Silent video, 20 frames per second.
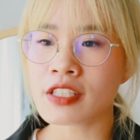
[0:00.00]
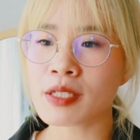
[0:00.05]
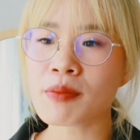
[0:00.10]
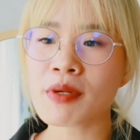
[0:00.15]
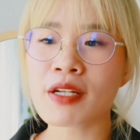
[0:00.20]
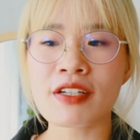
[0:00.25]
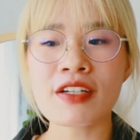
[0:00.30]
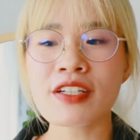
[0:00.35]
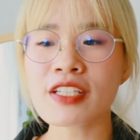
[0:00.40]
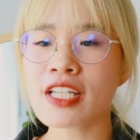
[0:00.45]
nhưng
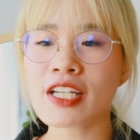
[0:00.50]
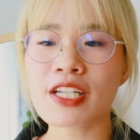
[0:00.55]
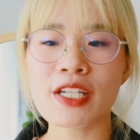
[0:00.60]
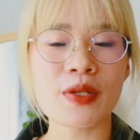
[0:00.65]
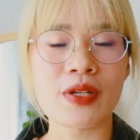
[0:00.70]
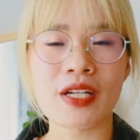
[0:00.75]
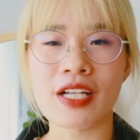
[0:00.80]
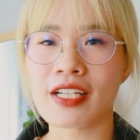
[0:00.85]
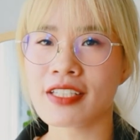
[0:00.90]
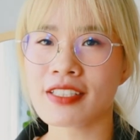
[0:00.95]
mà đương nhiên
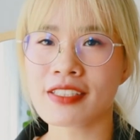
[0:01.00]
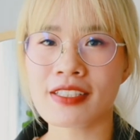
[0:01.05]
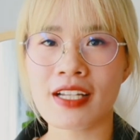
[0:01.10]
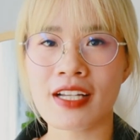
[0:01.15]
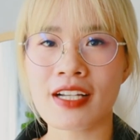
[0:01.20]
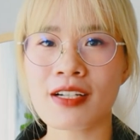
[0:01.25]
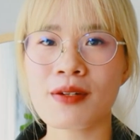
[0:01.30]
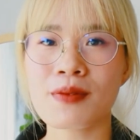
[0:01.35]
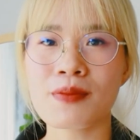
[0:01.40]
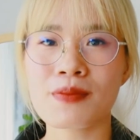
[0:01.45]
điều đấy
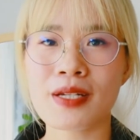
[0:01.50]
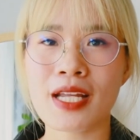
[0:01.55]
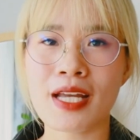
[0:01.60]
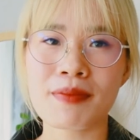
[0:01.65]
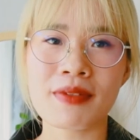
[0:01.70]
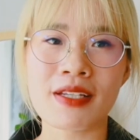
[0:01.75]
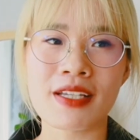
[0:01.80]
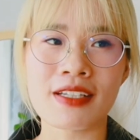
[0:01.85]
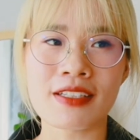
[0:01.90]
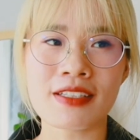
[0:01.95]
sẽ không
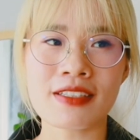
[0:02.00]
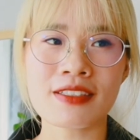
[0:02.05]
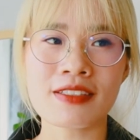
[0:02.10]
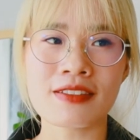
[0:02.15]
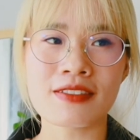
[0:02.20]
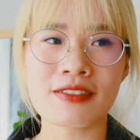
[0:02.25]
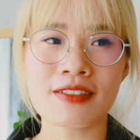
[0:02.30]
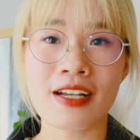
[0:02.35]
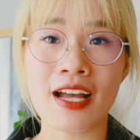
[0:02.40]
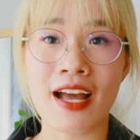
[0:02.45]
đem đến cái
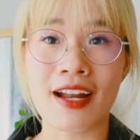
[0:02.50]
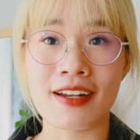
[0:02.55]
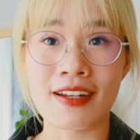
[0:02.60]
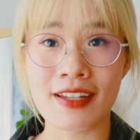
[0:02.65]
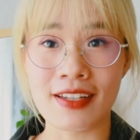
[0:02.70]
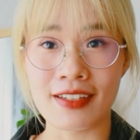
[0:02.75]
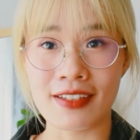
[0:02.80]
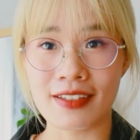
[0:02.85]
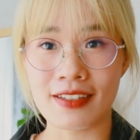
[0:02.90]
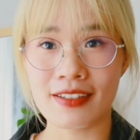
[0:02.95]
sự cản
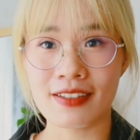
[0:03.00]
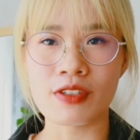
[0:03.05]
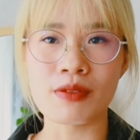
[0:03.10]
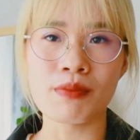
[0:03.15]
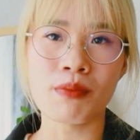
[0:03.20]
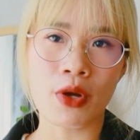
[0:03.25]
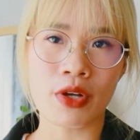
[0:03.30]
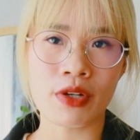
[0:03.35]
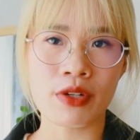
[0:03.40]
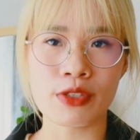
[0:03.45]
nỉ từ
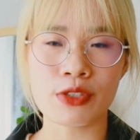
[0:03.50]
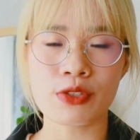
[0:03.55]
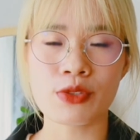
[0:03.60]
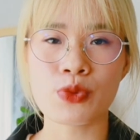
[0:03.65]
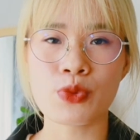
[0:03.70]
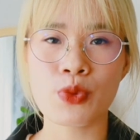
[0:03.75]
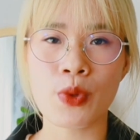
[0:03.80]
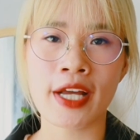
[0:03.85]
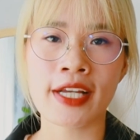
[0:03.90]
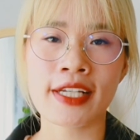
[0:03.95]
mọi người
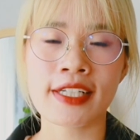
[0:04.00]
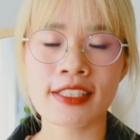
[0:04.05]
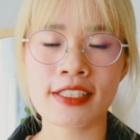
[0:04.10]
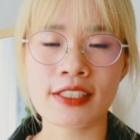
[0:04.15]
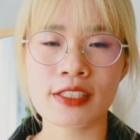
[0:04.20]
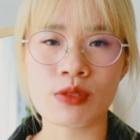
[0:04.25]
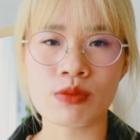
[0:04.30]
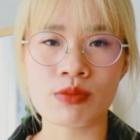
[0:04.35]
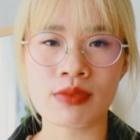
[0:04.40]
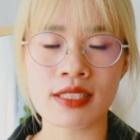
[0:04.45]
xung quanh
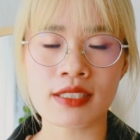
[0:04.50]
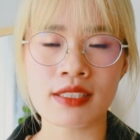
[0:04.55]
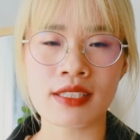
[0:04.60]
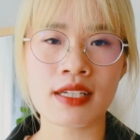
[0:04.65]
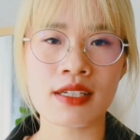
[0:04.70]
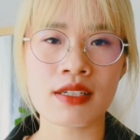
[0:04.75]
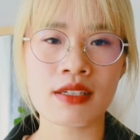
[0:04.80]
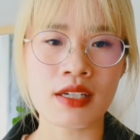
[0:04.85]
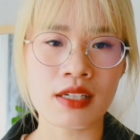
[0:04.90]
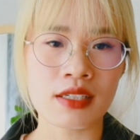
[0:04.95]
chúng ta
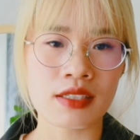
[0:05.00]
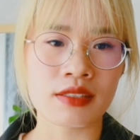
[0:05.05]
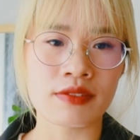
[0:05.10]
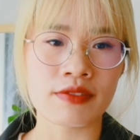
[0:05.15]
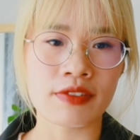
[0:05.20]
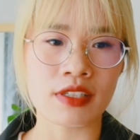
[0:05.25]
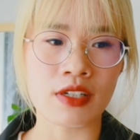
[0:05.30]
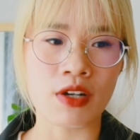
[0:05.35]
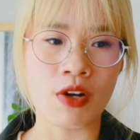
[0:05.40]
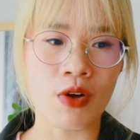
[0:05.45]
sẽ
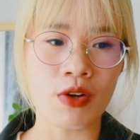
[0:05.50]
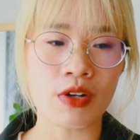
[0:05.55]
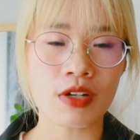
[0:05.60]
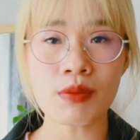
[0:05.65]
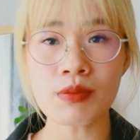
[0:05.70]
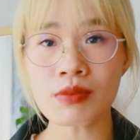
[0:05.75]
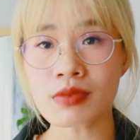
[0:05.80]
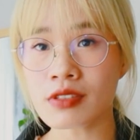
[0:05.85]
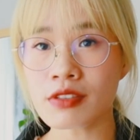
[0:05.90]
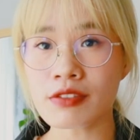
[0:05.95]
cần phải có
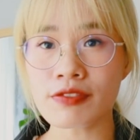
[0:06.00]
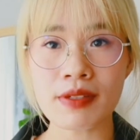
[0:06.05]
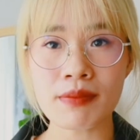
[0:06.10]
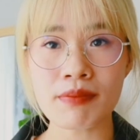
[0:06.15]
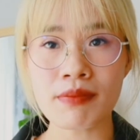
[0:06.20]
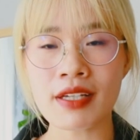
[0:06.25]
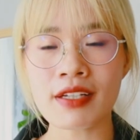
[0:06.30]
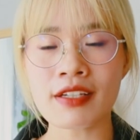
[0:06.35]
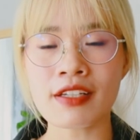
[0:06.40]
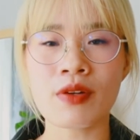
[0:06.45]
công tư
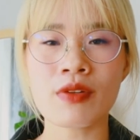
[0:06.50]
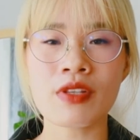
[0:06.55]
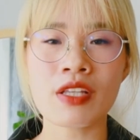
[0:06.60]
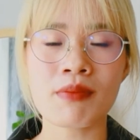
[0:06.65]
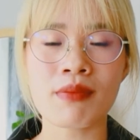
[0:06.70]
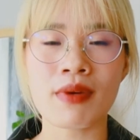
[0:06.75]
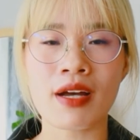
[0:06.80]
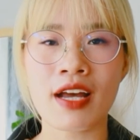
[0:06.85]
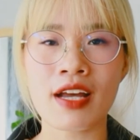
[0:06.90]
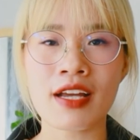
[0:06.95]
phân minh nếu
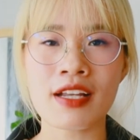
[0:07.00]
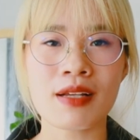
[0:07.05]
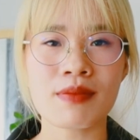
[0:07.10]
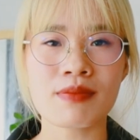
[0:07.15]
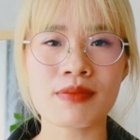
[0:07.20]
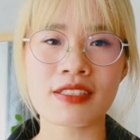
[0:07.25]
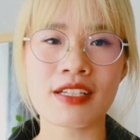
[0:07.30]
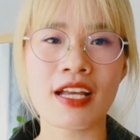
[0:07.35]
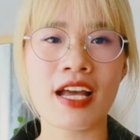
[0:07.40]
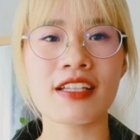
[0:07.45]
như mà ai
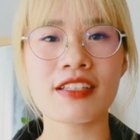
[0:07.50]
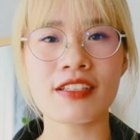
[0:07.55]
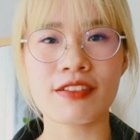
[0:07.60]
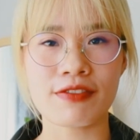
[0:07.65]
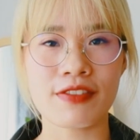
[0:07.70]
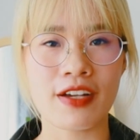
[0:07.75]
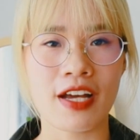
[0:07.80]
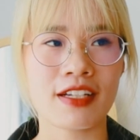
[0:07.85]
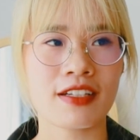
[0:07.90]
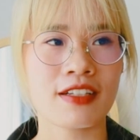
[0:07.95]
làm sai thì
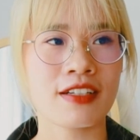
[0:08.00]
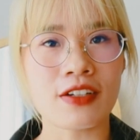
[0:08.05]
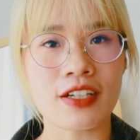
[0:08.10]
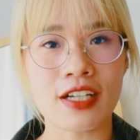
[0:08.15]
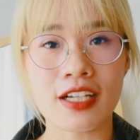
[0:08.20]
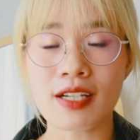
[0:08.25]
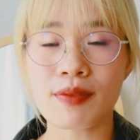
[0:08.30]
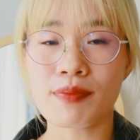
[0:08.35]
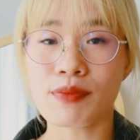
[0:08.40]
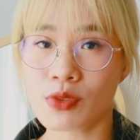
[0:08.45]
phạt còn
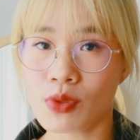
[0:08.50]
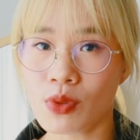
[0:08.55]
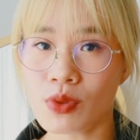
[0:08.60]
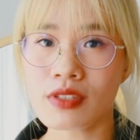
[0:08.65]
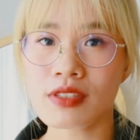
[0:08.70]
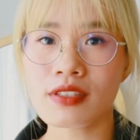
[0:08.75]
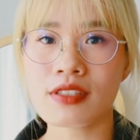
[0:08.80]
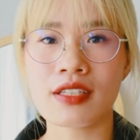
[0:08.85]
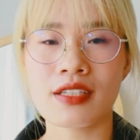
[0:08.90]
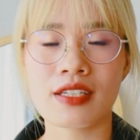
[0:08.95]
ai làm
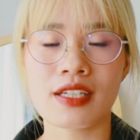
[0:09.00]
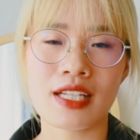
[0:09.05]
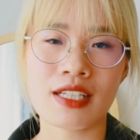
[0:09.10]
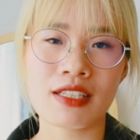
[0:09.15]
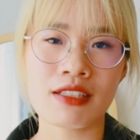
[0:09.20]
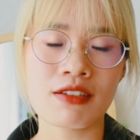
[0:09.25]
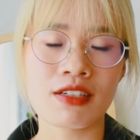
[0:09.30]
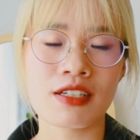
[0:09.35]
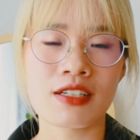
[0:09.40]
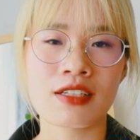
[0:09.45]
tốt thì
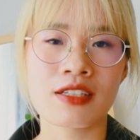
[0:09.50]
khen thưởng